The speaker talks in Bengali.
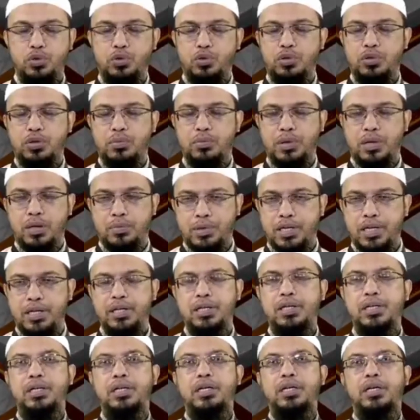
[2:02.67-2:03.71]
করতে পারবেন
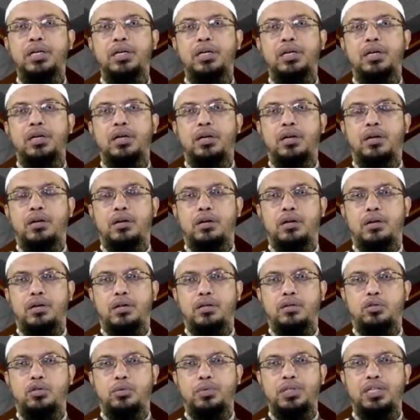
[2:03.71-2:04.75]

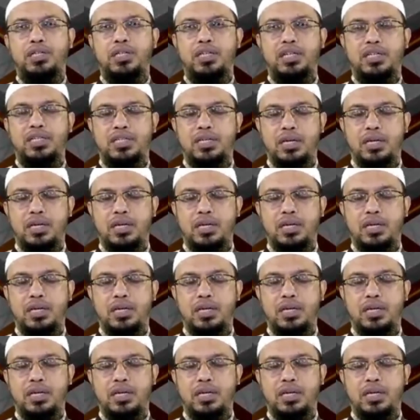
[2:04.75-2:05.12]
তবে সেটা